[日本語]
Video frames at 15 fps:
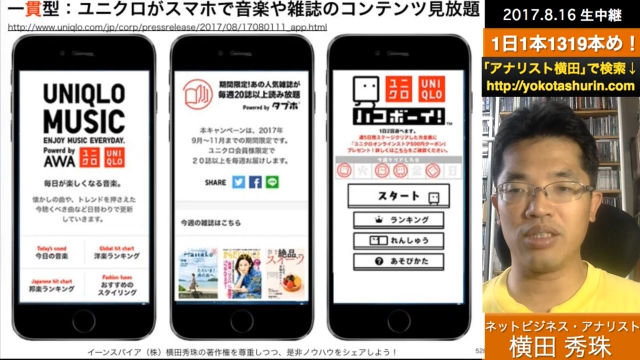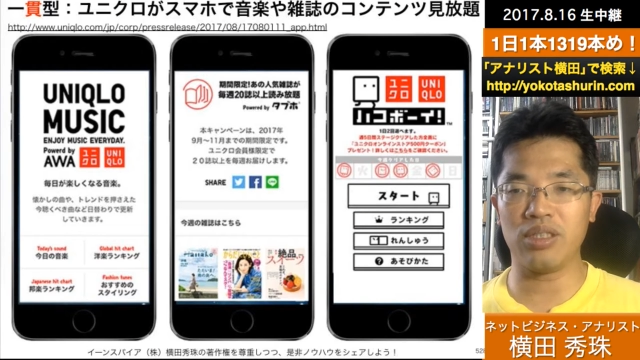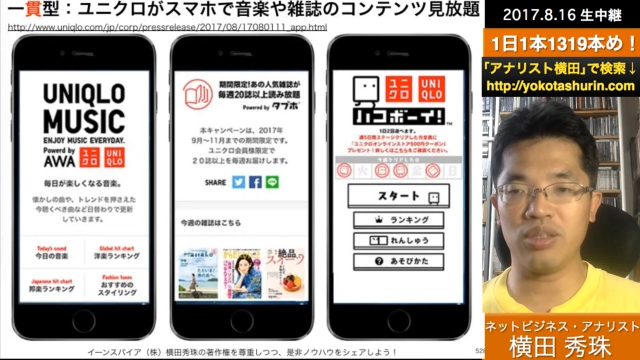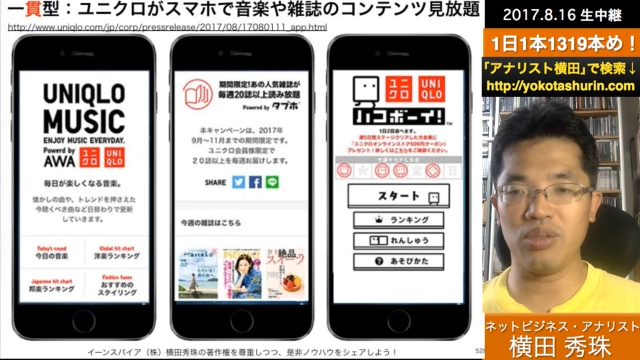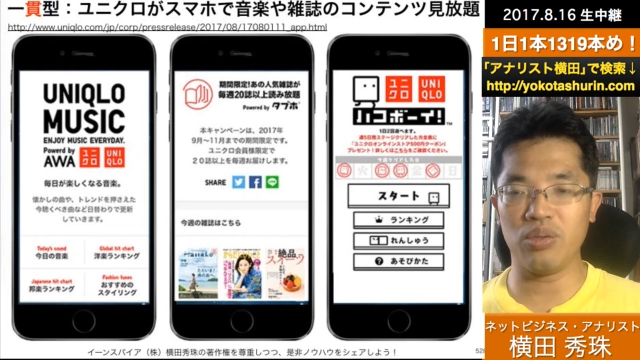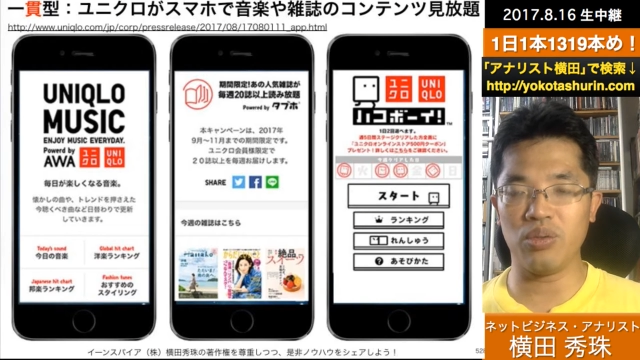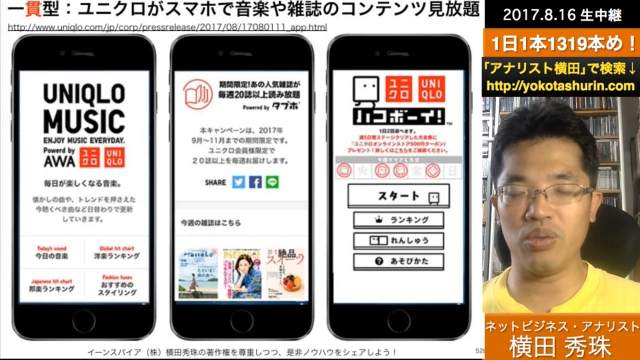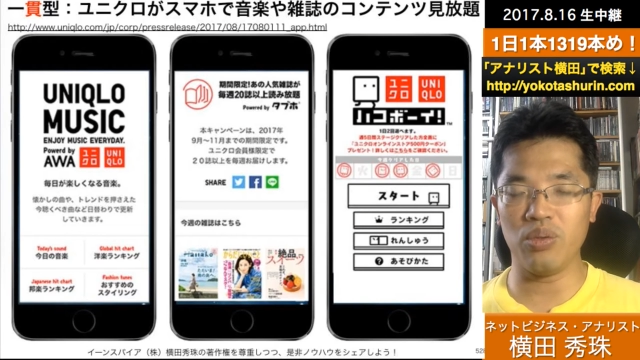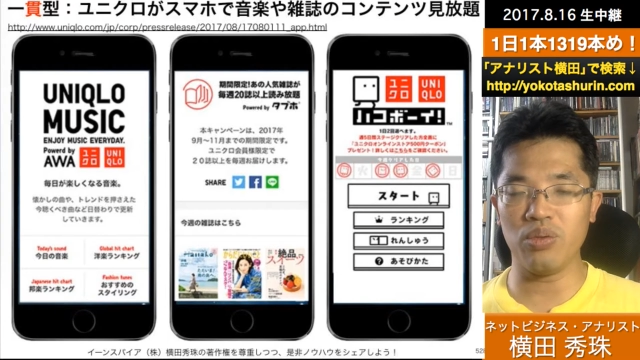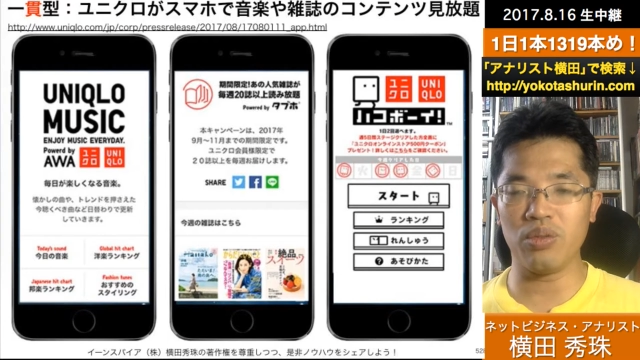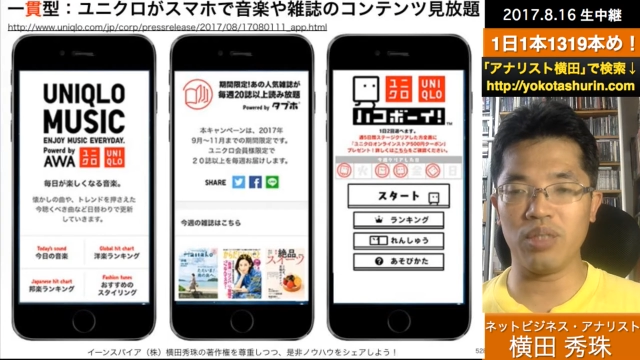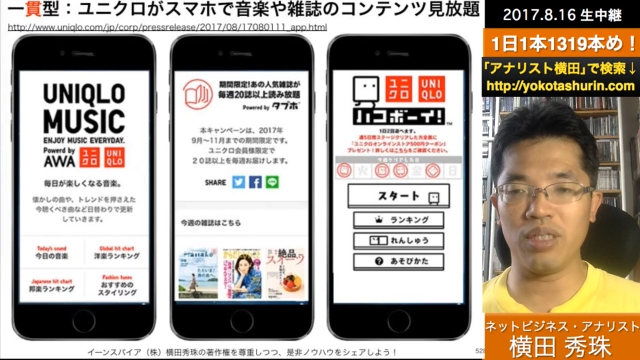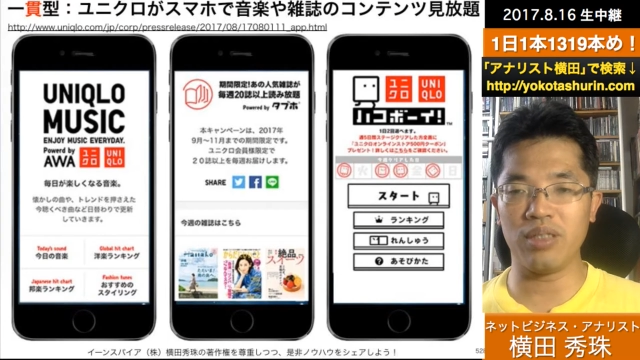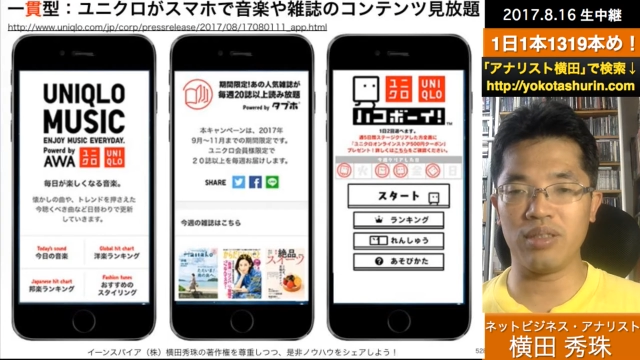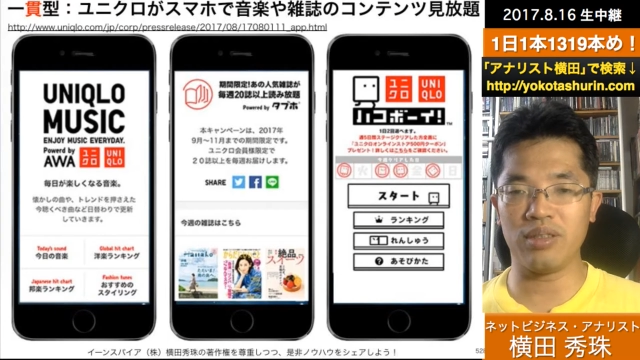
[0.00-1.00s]
誌の
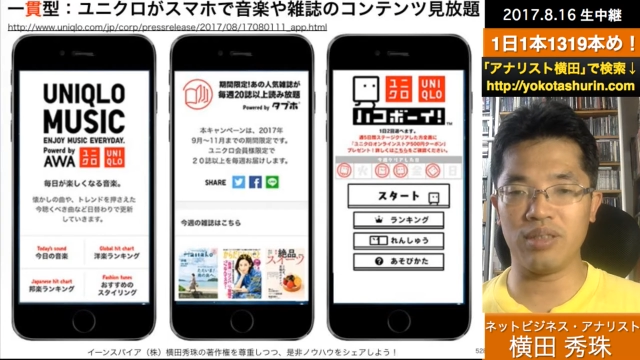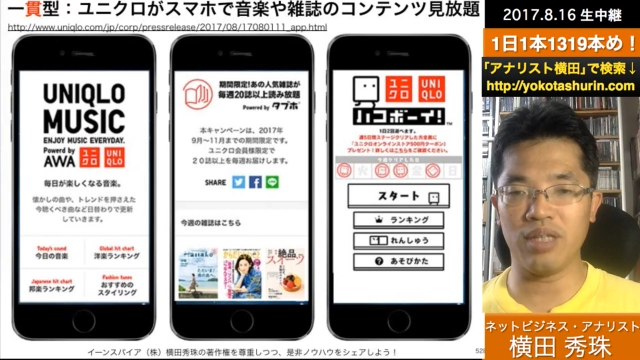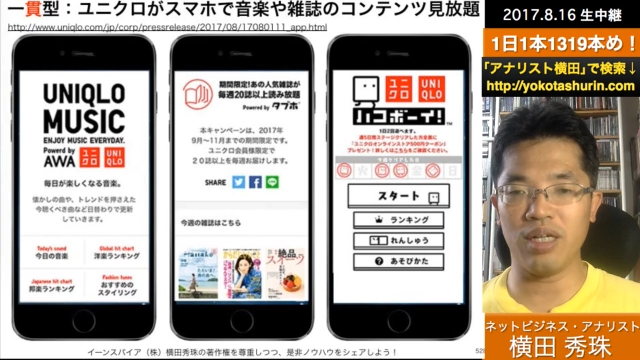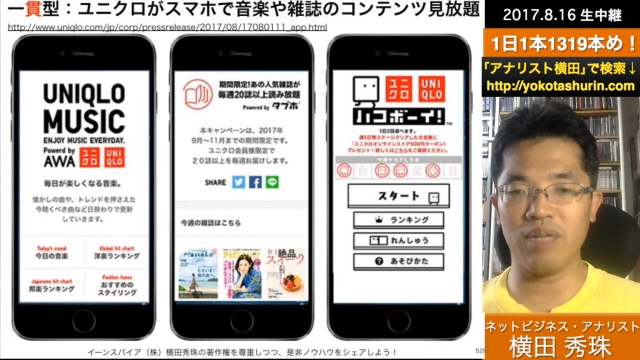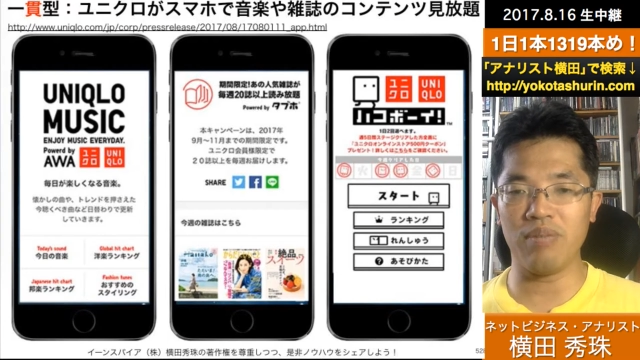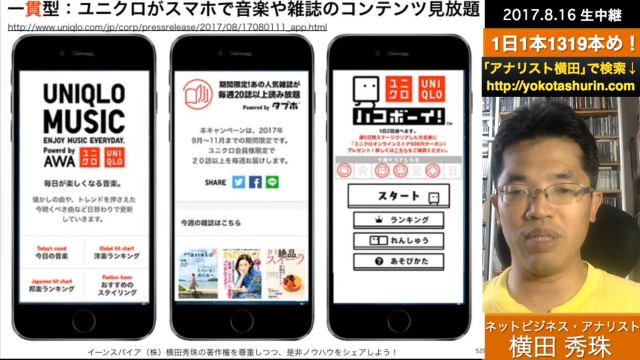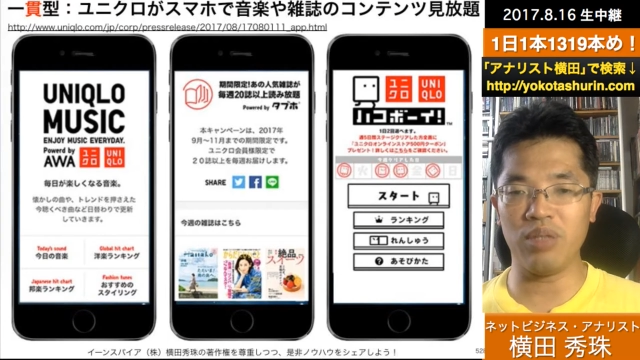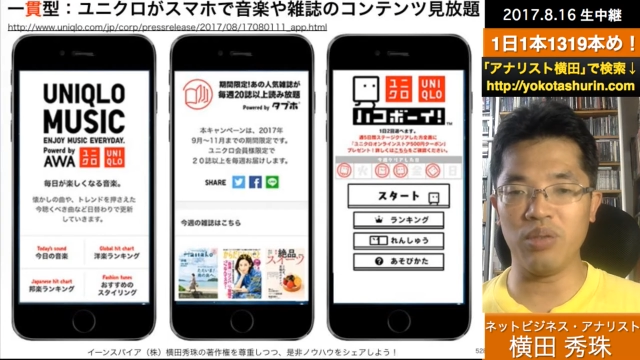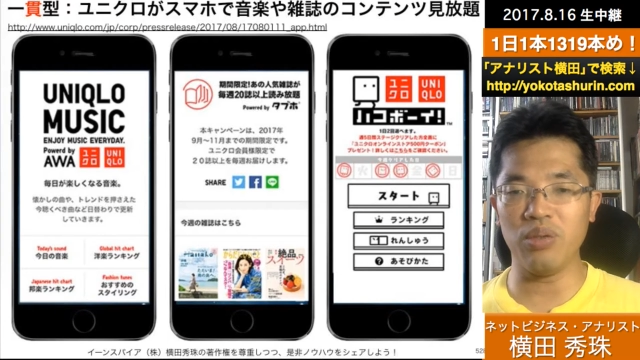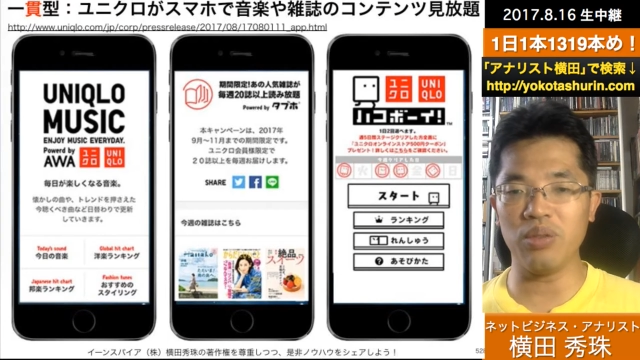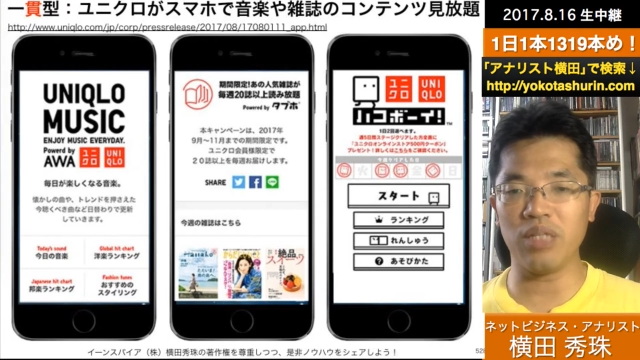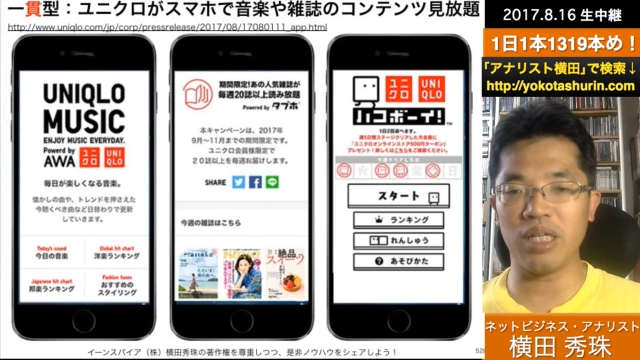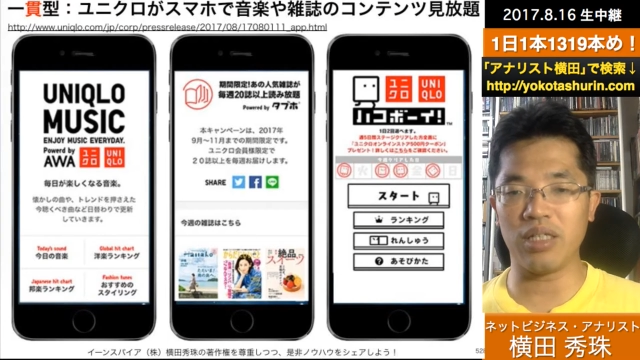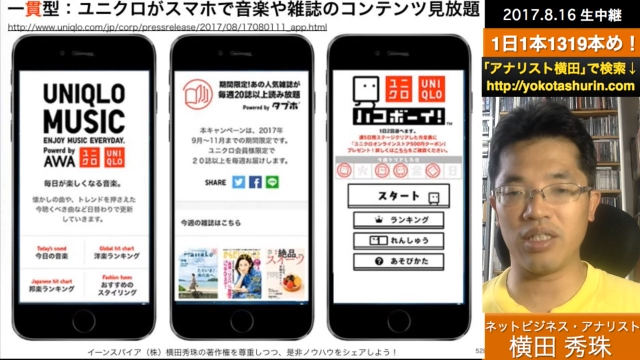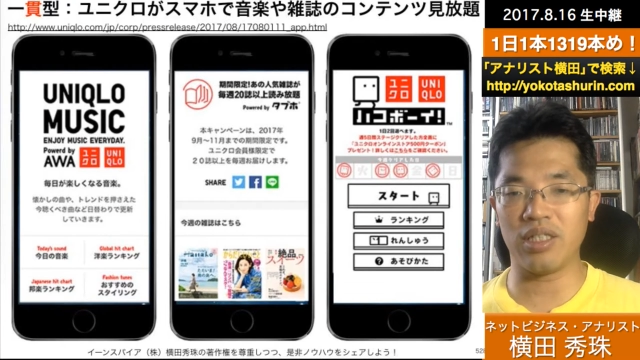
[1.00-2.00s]
コンテンツが見放題、